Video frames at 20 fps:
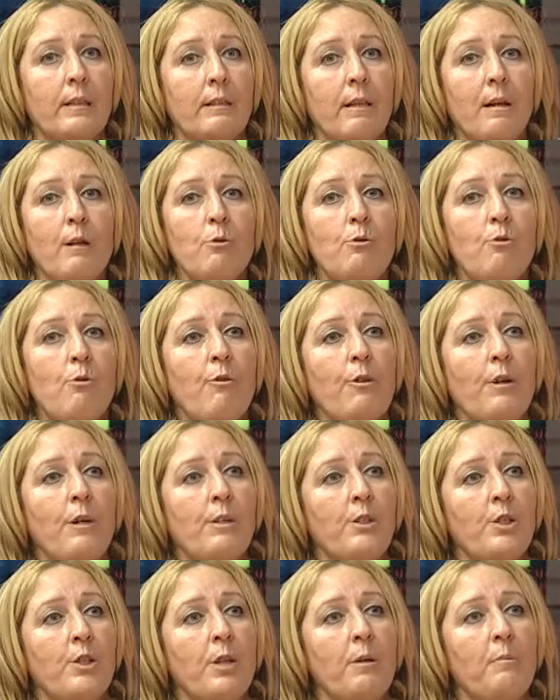daha sonra
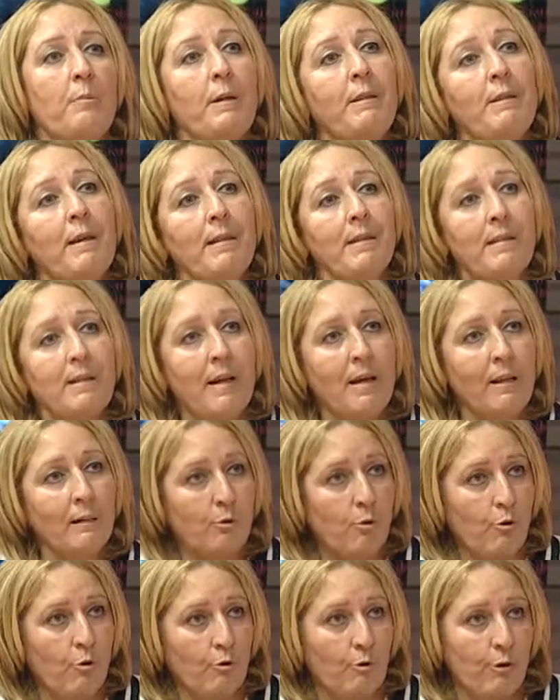işte bedensel
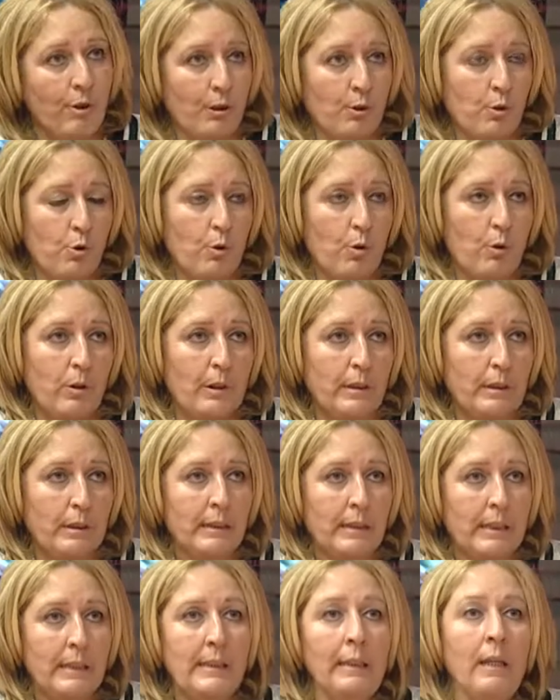
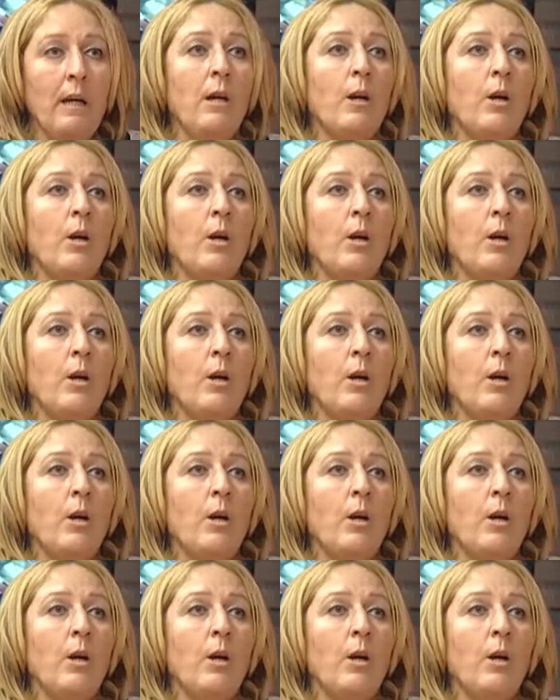koordinasyonlarından